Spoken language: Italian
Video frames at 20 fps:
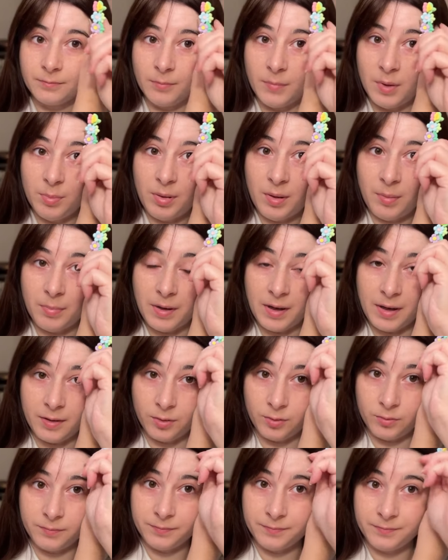Mi
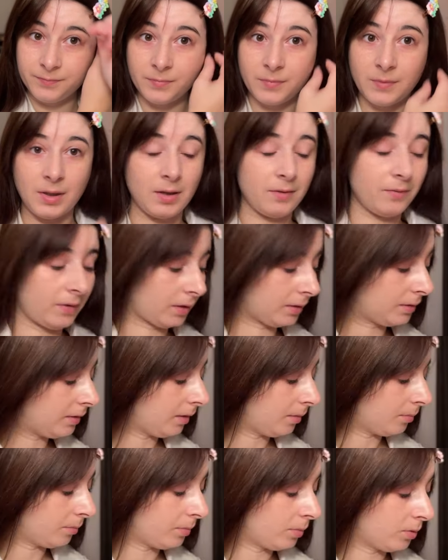preparo nel
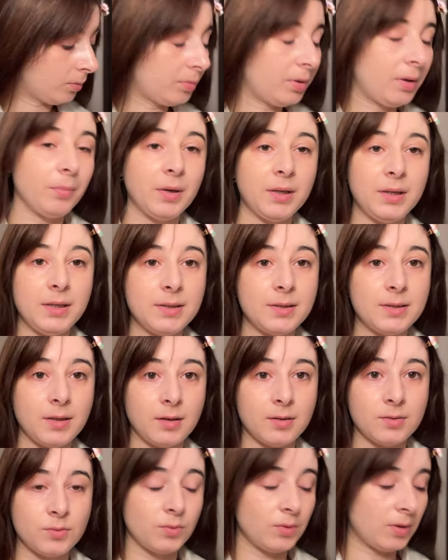frattempo, prima di iniziare
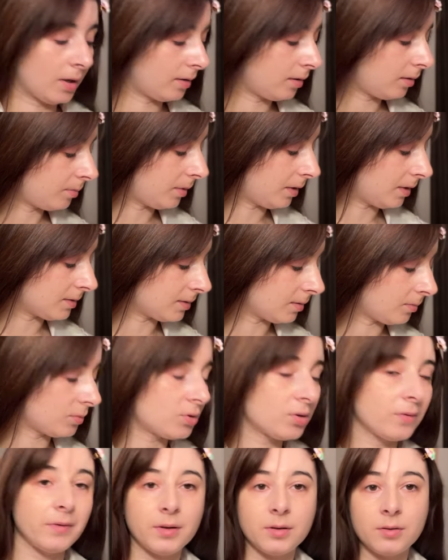a studiare, per il
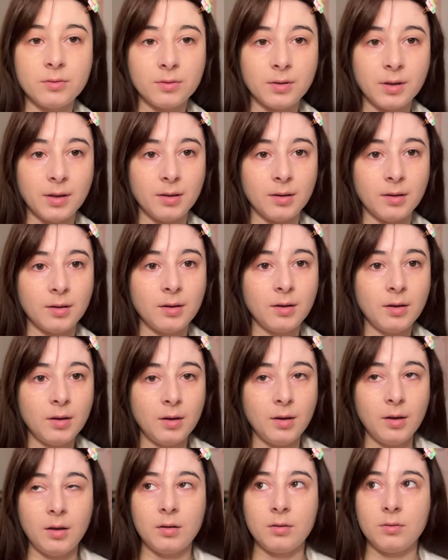semplice fatto che
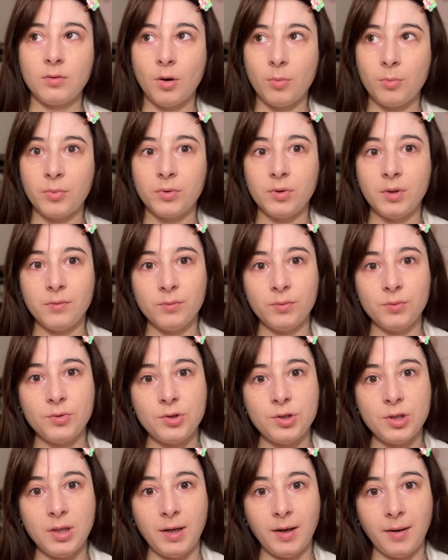dopo devo
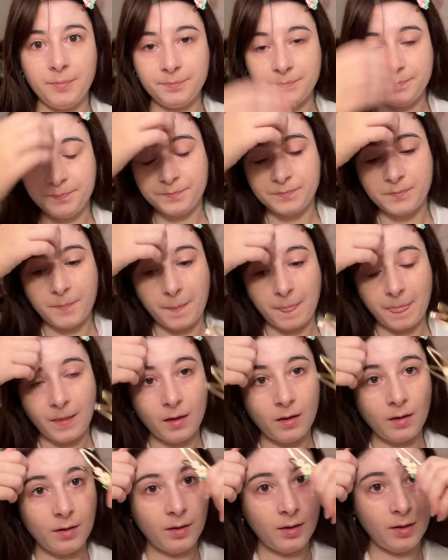uscire
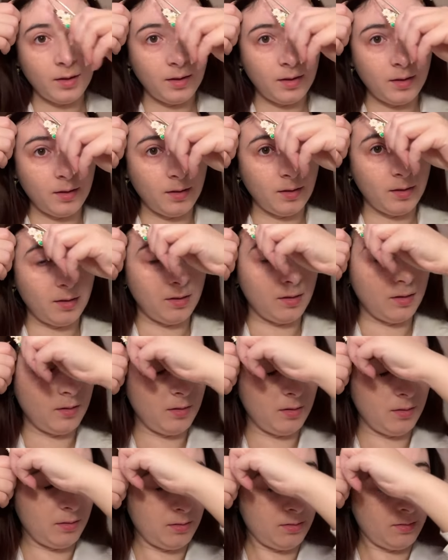
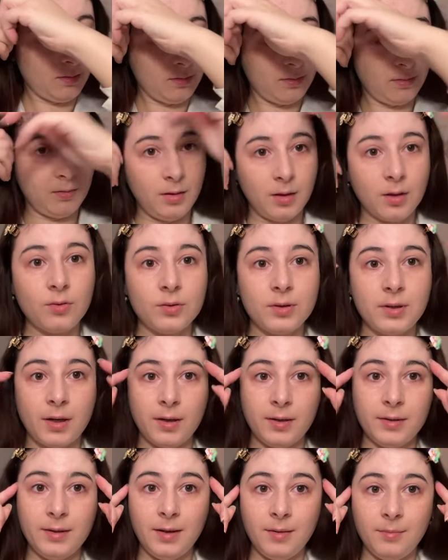e
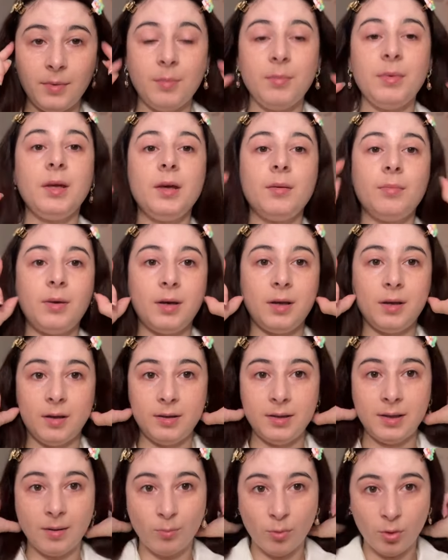incontrare delle mie amiche perché
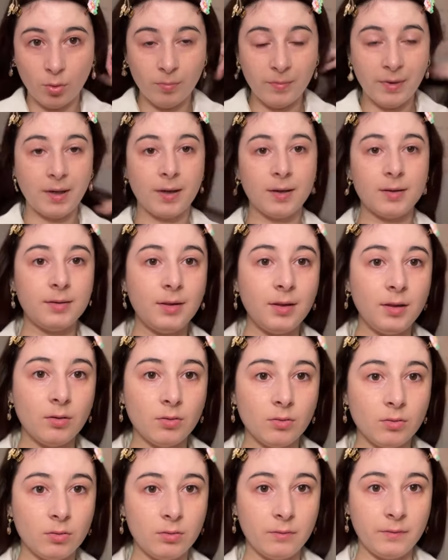andiamo a un
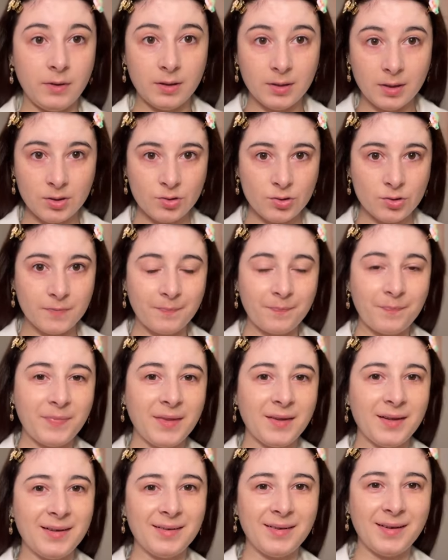mercatino vintage
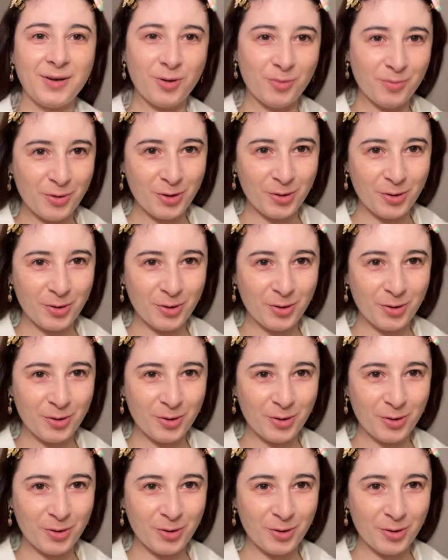Ecco,